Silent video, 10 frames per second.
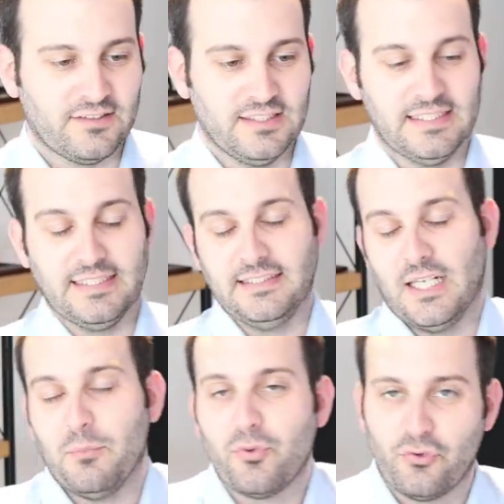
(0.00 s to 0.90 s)
il
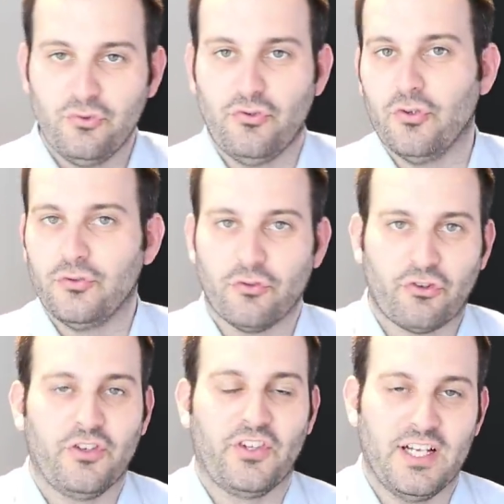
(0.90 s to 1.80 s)
y a beaucoup de,
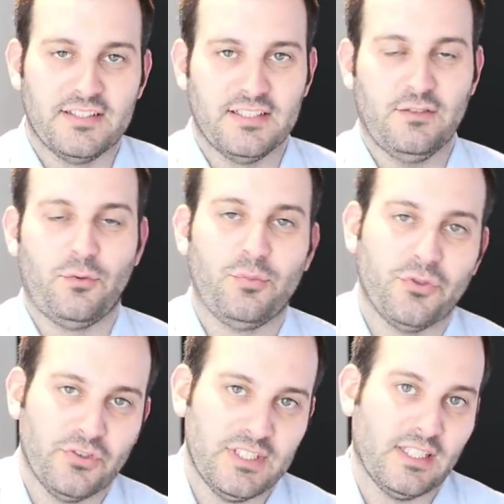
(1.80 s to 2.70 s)
choses à dire, on
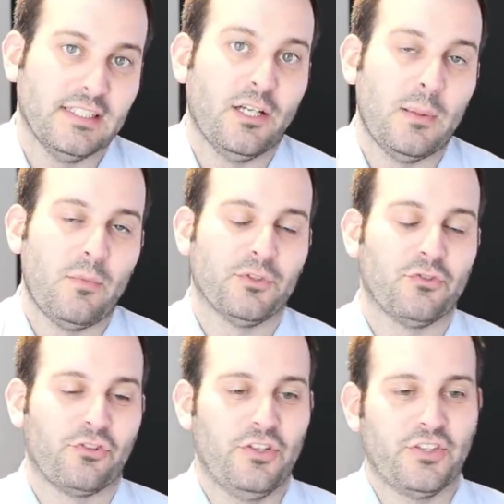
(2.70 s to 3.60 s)
peut se dire énormément
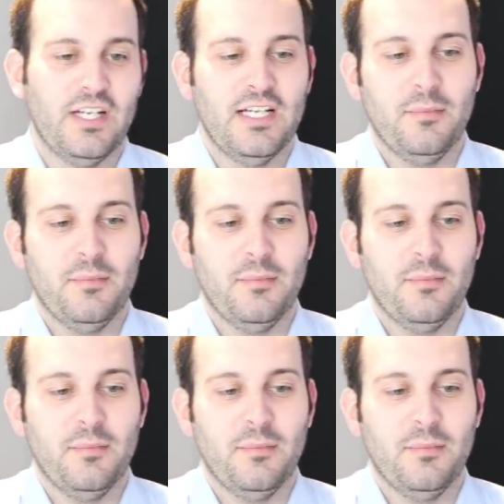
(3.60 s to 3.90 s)
de choses,